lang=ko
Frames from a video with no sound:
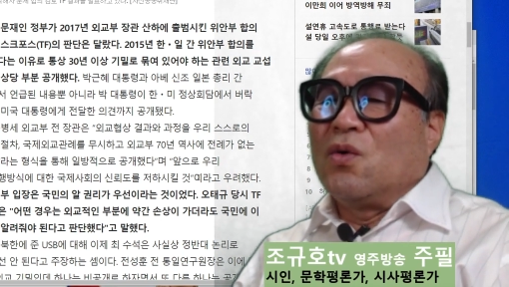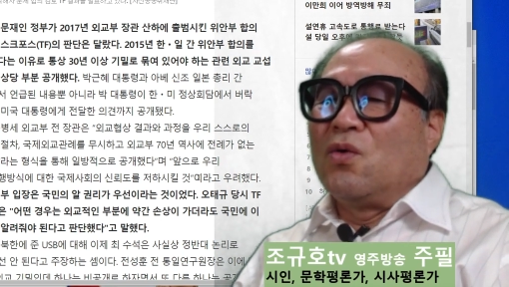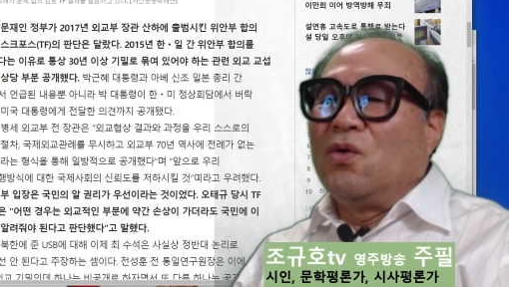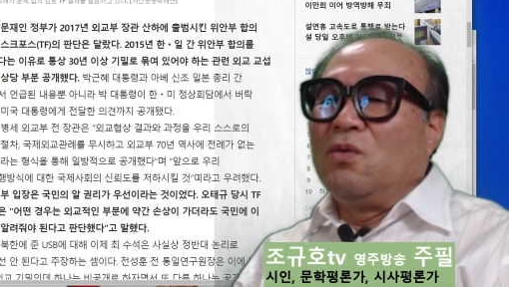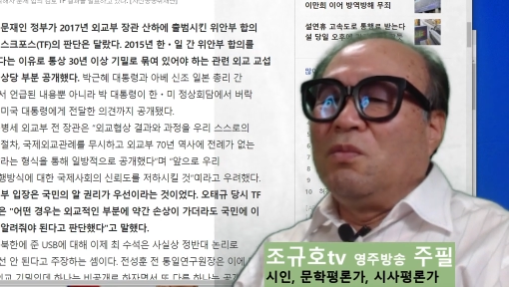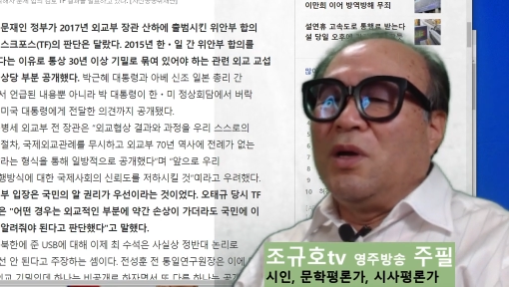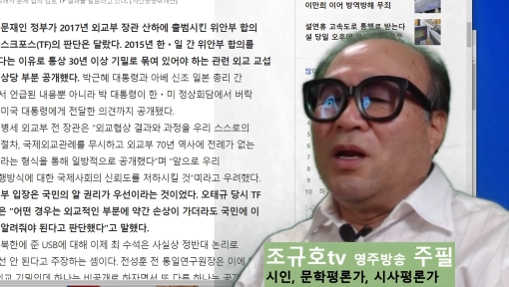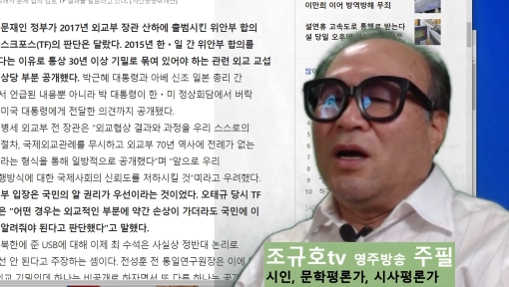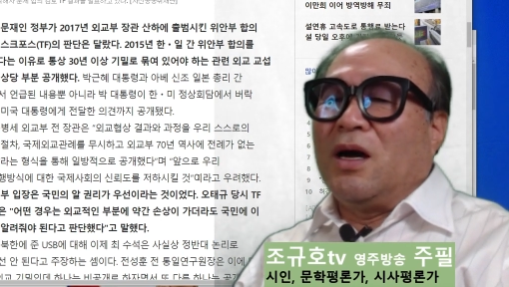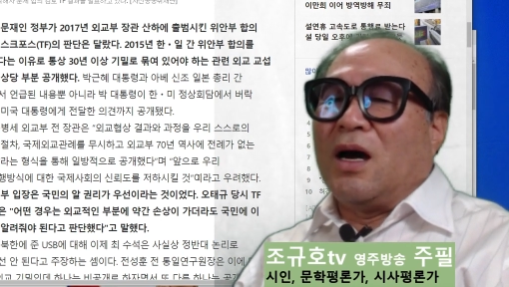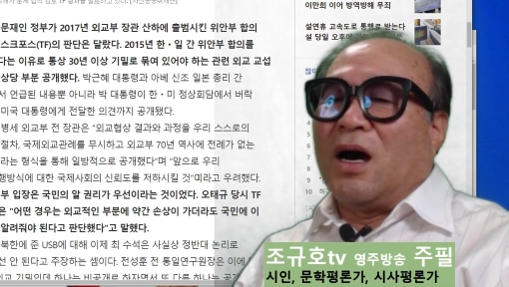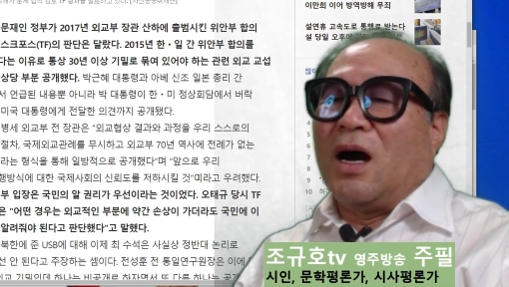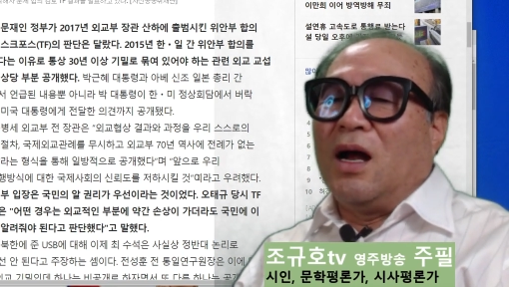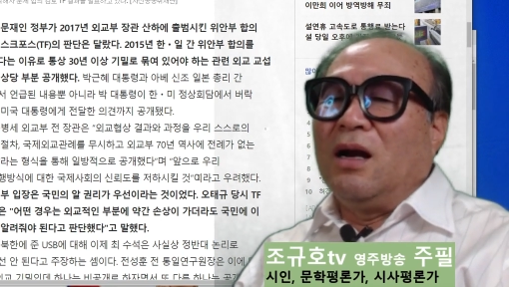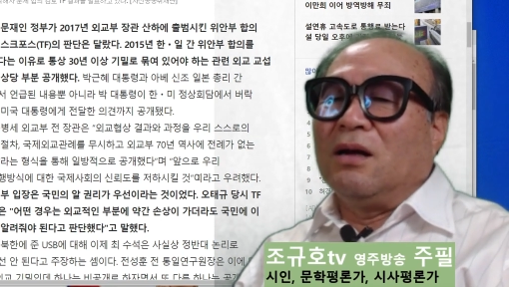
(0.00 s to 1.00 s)
국민의
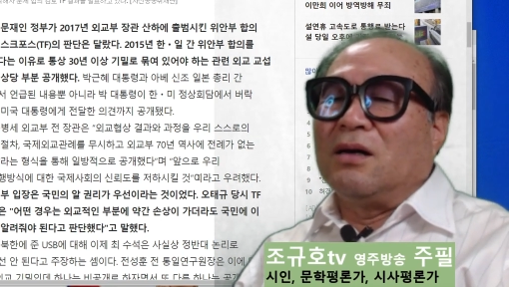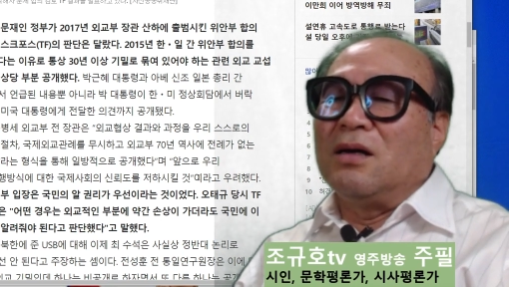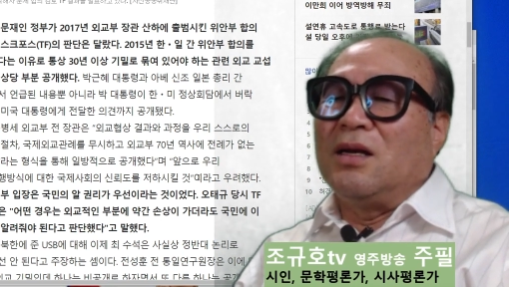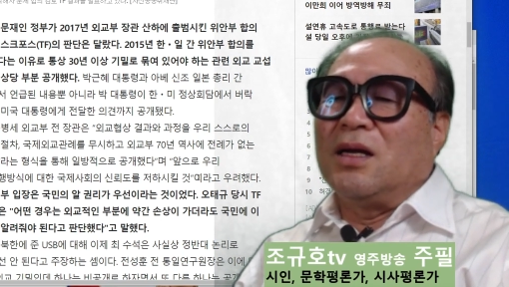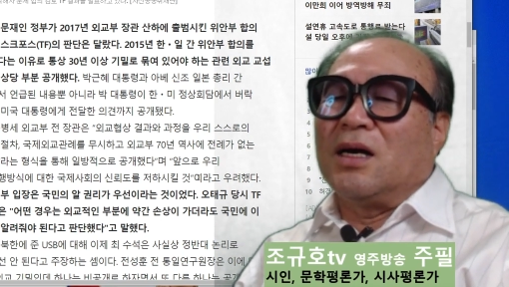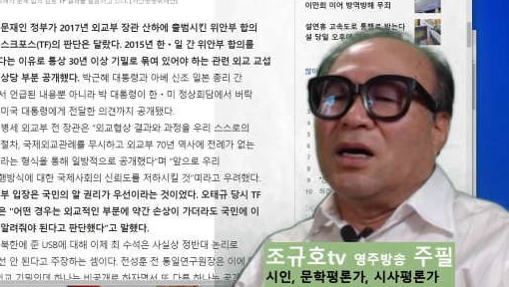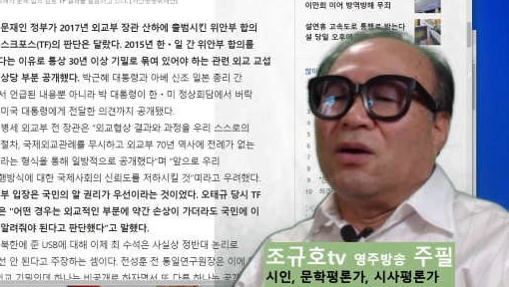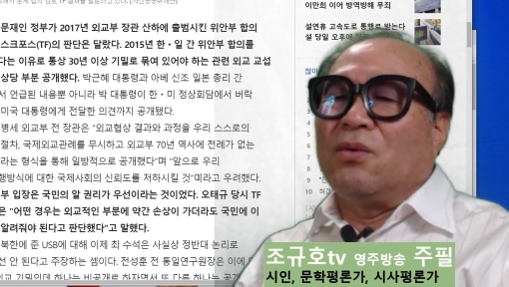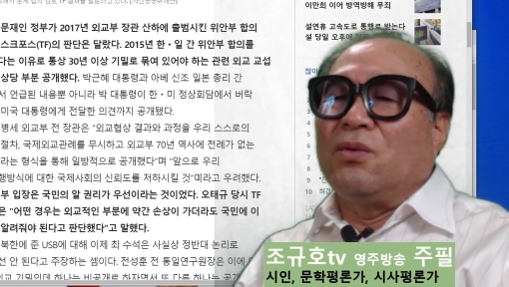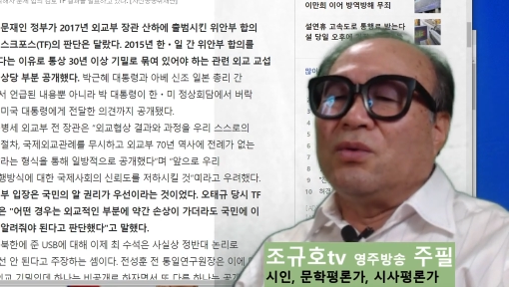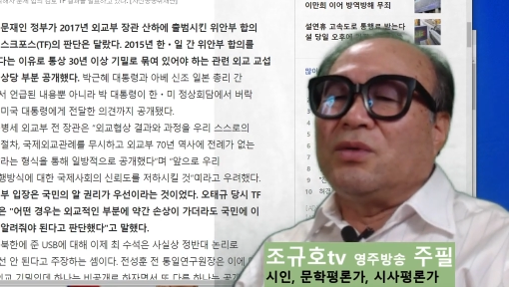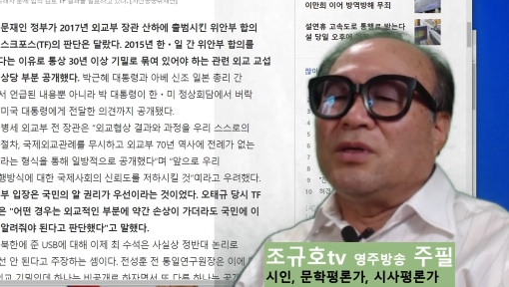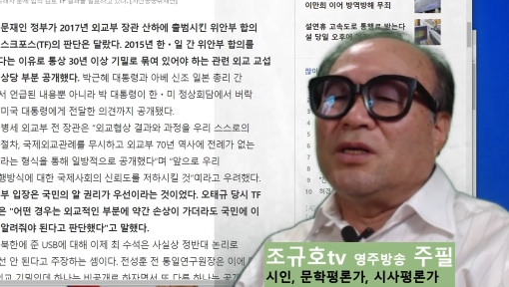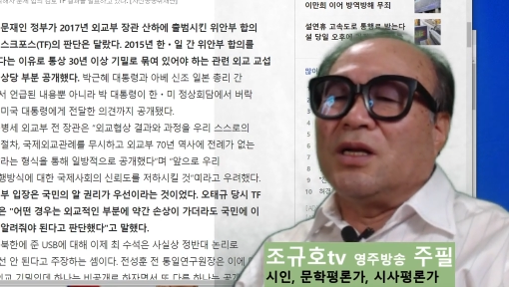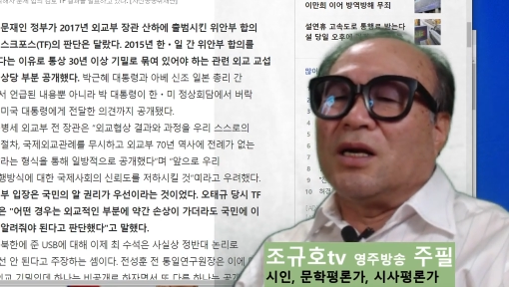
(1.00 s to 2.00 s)
알 권리가
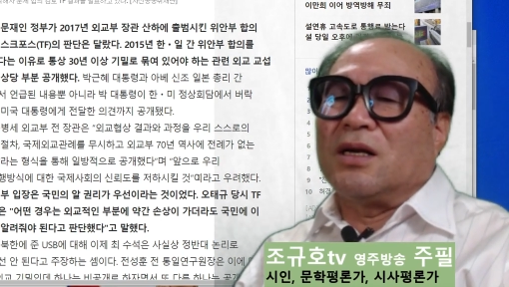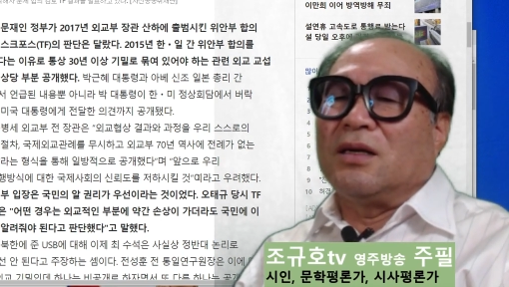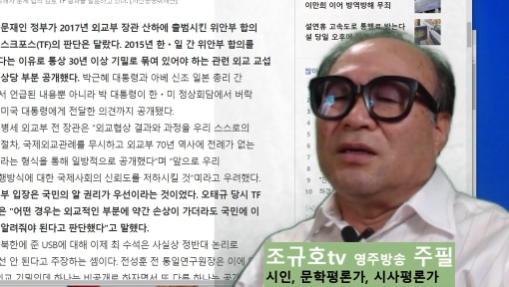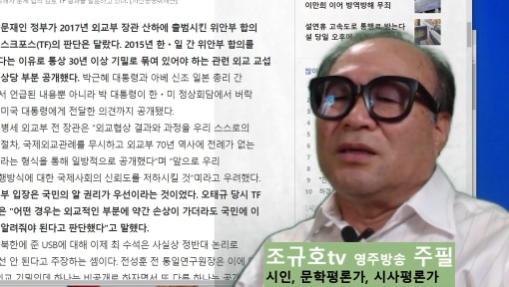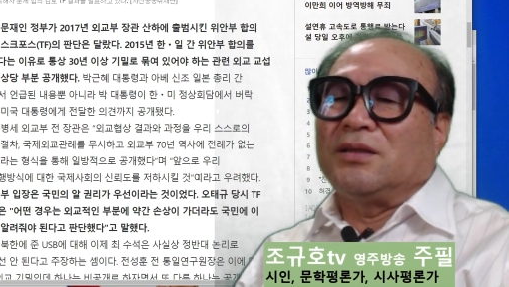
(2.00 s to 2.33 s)
우선이라는